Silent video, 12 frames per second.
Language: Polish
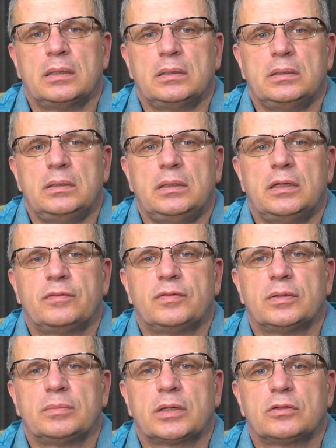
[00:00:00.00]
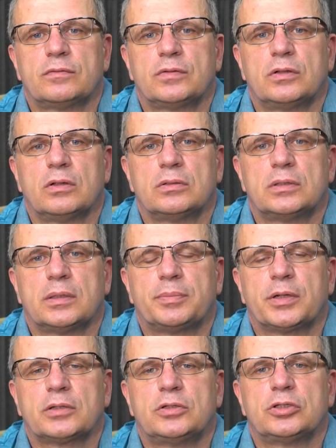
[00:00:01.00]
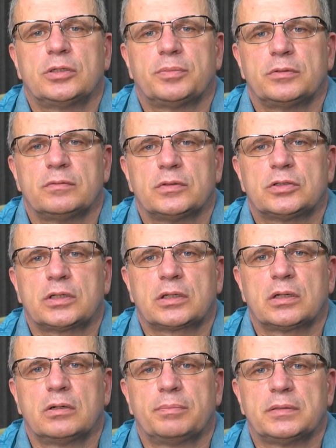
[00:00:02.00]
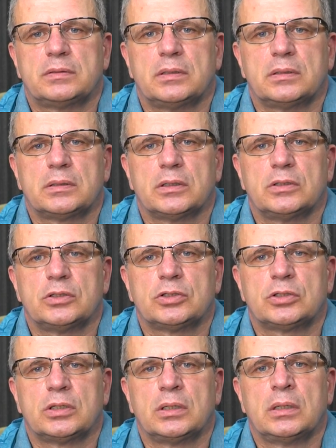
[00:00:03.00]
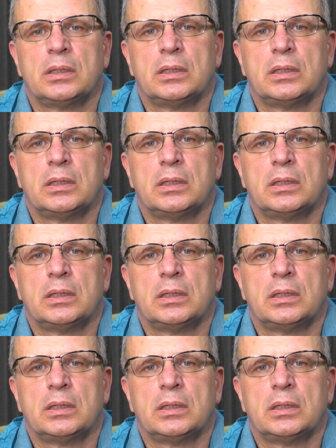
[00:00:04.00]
nie wiem jak to wygląda praktycznie, ponieważ takiego pacjenta jeszcze